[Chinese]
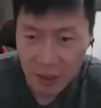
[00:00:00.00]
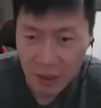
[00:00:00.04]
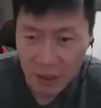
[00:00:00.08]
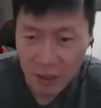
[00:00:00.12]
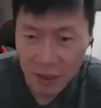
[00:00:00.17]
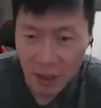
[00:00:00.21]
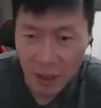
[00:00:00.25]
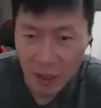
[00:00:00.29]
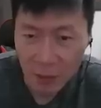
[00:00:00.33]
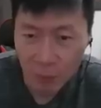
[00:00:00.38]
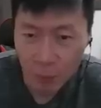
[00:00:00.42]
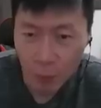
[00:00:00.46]
着
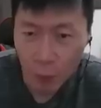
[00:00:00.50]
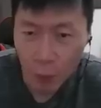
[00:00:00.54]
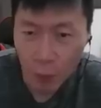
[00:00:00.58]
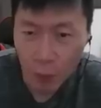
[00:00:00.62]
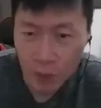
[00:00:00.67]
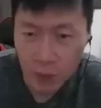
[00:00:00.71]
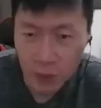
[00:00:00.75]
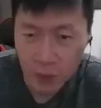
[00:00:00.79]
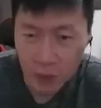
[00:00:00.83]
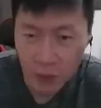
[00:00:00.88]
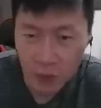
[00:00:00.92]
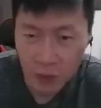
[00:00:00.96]
这一
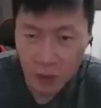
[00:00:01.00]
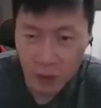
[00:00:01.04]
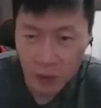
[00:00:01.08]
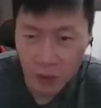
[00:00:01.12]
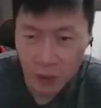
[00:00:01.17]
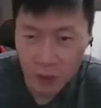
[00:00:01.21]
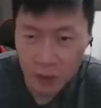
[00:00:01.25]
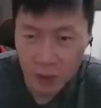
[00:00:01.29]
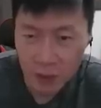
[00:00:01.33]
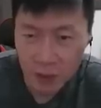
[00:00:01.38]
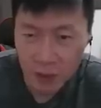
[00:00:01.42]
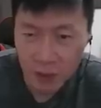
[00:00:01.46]
波这
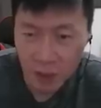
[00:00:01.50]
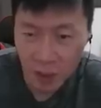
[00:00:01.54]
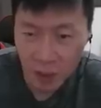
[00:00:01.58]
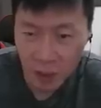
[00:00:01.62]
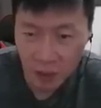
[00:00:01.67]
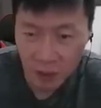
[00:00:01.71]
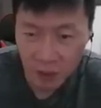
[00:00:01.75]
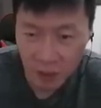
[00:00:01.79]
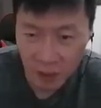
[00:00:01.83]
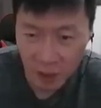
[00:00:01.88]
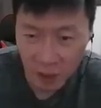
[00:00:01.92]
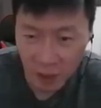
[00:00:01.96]
个性骚
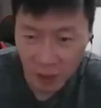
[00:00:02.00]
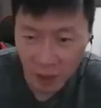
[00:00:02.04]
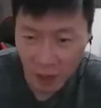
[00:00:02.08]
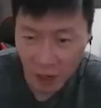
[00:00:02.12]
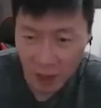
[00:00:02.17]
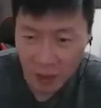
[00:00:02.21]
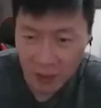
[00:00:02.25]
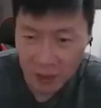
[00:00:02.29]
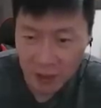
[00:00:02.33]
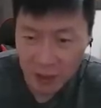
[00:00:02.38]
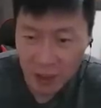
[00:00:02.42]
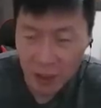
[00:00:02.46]
扰的
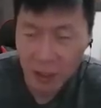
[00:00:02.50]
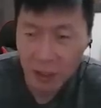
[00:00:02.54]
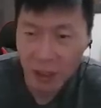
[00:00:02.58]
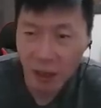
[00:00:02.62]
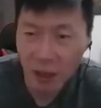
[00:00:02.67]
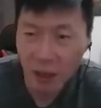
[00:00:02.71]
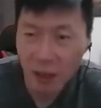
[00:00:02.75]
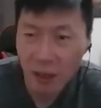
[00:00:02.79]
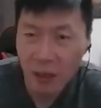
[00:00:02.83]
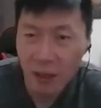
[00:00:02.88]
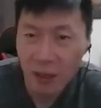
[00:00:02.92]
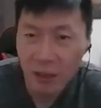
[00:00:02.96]
案件
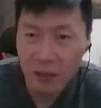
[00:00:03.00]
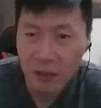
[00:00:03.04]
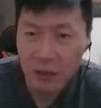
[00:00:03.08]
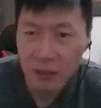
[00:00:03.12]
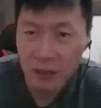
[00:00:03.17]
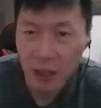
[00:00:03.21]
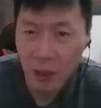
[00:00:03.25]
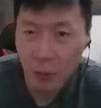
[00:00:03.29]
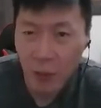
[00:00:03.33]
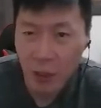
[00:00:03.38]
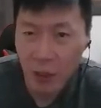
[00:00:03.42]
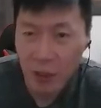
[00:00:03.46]
呢，
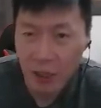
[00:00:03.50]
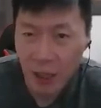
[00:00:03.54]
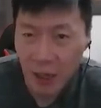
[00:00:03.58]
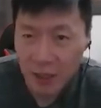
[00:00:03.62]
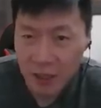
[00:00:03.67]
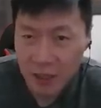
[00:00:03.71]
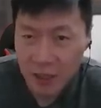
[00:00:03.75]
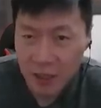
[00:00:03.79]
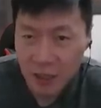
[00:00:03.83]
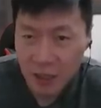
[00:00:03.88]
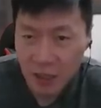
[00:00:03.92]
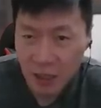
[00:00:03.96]
这位
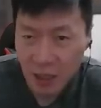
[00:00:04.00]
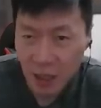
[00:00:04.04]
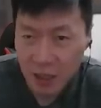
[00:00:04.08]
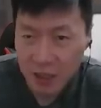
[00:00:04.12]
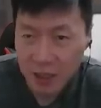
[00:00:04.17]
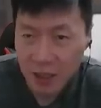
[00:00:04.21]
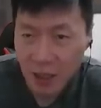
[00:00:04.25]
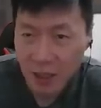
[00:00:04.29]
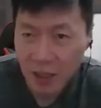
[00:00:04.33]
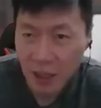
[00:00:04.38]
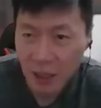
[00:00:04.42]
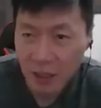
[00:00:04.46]
男性他
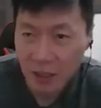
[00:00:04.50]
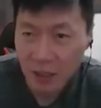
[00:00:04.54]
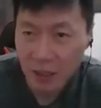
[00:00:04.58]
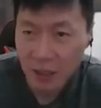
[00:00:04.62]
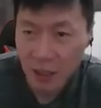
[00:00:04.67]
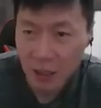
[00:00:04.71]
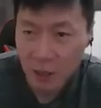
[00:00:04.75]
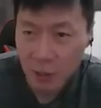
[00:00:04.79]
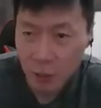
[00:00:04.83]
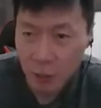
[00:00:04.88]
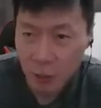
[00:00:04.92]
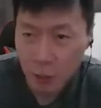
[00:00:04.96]
在他的
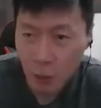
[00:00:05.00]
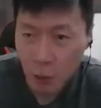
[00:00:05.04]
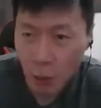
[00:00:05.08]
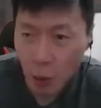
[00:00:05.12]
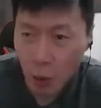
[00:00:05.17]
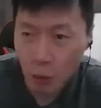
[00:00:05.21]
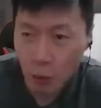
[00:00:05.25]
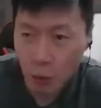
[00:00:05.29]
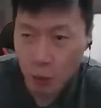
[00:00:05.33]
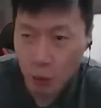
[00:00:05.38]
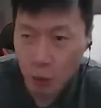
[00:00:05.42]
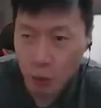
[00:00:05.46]
脸书
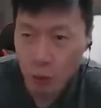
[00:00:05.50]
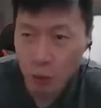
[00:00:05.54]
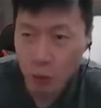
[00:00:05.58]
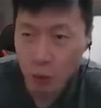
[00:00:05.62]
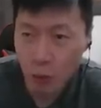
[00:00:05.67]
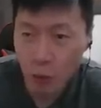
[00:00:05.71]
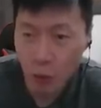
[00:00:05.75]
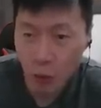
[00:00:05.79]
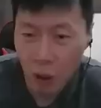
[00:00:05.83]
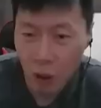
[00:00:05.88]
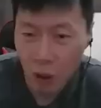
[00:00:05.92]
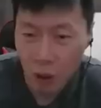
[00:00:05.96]
控
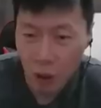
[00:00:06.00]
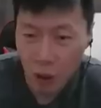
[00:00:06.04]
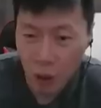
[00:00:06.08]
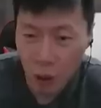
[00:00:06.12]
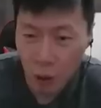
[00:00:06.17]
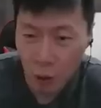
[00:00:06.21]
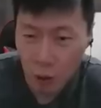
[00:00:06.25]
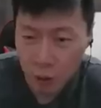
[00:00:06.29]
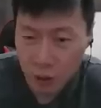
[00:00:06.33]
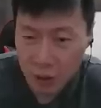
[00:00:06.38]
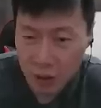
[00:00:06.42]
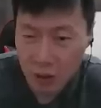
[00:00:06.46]
诉
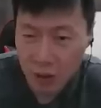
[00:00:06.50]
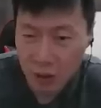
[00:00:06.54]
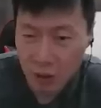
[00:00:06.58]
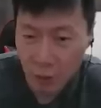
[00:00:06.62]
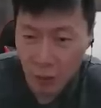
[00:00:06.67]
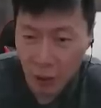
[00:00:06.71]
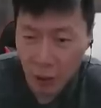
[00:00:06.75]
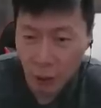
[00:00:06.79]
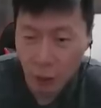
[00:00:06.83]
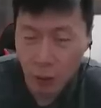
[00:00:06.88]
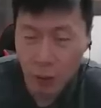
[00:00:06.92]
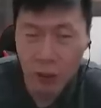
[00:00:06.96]
六四
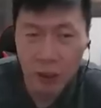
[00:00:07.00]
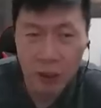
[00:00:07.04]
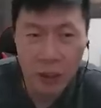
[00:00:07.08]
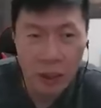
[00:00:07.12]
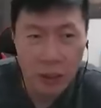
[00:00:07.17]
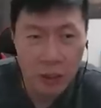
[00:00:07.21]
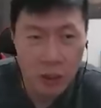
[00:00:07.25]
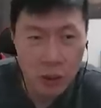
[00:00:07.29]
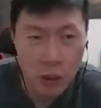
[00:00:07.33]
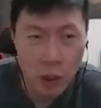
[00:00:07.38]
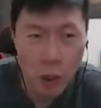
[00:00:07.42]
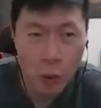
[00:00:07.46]
民运
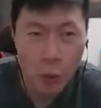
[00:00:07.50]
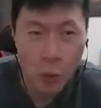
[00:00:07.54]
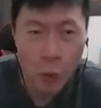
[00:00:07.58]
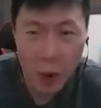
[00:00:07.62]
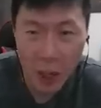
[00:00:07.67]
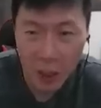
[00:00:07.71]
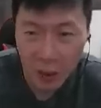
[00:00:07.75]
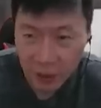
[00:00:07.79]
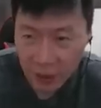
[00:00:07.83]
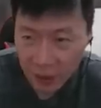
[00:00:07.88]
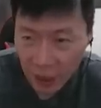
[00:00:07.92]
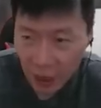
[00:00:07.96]
领袖
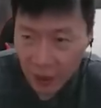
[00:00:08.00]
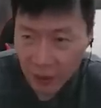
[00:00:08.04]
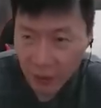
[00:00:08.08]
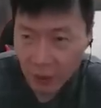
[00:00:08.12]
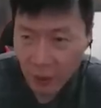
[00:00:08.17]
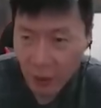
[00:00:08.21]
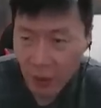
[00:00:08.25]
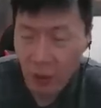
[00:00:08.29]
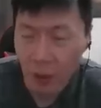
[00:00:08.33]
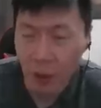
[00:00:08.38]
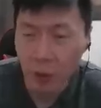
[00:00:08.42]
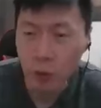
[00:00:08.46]
王
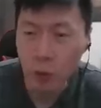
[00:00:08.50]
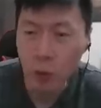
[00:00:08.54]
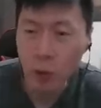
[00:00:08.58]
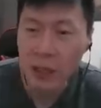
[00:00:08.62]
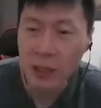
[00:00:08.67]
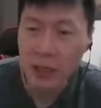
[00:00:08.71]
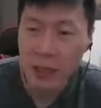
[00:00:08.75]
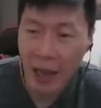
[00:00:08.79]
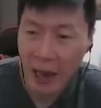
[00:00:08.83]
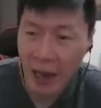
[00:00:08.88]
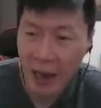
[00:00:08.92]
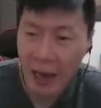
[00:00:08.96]
丹
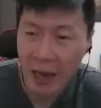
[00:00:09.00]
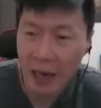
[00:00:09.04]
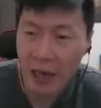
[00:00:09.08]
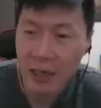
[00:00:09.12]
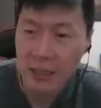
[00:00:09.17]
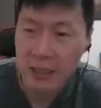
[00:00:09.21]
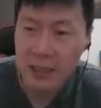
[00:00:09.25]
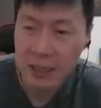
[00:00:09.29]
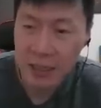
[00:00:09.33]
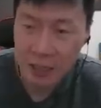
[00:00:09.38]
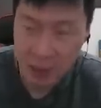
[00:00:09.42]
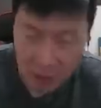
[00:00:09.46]
对
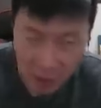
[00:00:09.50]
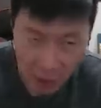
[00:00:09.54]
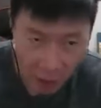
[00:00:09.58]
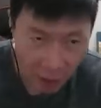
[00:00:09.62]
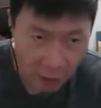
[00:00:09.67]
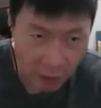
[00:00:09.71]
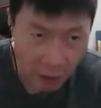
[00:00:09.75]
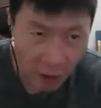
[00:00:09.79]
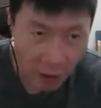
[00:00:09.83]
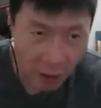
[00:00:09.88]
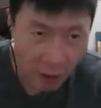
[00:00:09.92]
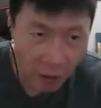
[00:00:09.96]
他性
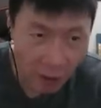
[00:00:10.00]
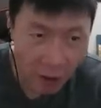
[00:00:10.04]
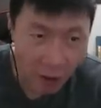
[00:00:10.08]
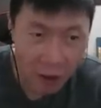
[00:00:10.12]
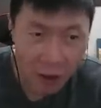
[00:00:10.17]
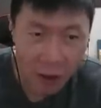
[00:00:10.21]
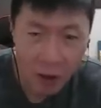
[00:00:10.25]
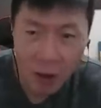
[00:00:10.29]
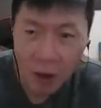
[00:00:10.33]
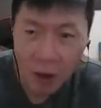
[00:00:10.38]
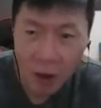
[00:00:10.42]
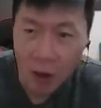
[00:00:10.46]
骚扰
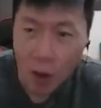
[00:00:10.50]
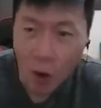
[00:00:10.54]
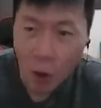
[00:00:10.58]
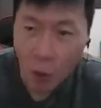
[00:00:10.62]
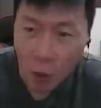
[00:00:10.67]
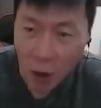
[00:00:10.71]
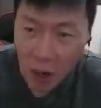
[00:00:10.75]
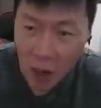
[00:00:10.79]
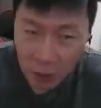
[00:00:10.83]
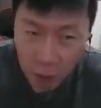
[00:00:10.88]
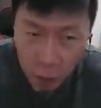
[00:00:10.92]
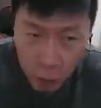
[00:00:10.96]
啊。
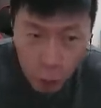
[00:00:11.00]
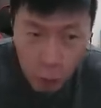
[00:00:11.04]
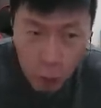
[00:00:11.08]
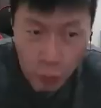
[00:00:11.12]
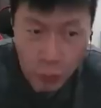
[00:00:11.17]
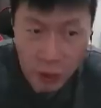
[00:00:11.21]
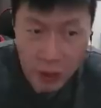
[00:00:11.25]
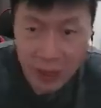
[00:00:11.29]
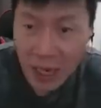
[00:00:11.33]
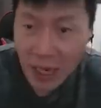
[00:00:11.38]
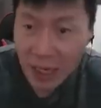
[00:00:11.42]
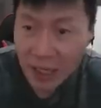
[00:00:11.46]
我来
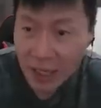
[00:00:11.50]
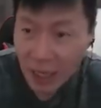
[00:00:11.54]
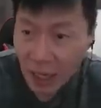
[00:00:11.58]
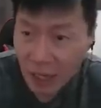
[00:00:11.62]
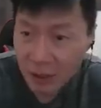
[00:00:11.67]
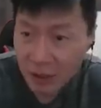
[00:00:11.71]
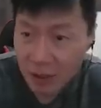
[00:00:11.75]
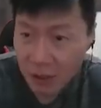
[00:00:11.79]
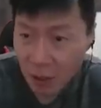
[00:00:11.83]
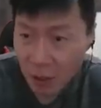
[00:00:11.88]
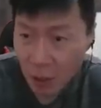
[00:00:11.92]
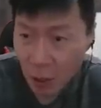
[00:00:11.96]
读一下他
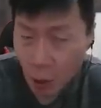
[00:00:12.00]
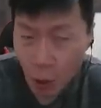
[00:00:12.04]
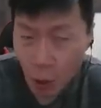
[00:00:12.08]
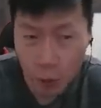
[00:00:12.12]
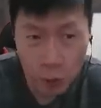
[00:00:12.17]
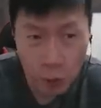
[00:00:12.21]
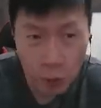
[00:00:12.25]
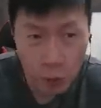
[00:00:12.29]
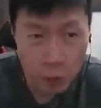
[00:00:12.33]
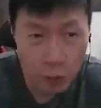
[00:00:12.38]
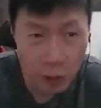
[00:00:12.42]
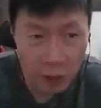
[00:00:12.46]
的这个
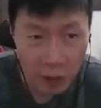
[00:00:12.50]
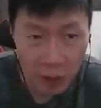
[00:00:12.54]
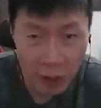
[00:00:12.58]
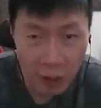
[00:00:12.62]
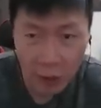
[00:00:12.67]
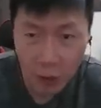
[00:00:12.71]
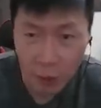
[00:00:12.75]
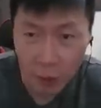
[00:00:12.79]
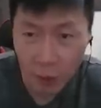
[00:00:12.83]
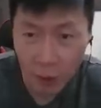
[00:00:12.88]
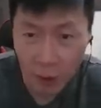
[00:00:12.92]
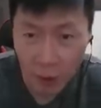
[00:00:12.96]
控诉的
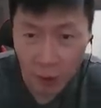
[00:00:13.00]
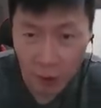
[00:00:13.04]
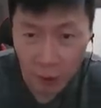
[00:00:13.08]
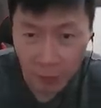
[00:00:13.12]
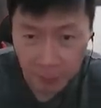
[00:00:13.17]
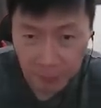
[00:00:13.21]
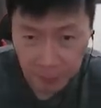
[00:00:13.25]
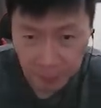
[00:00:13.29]
内容啊。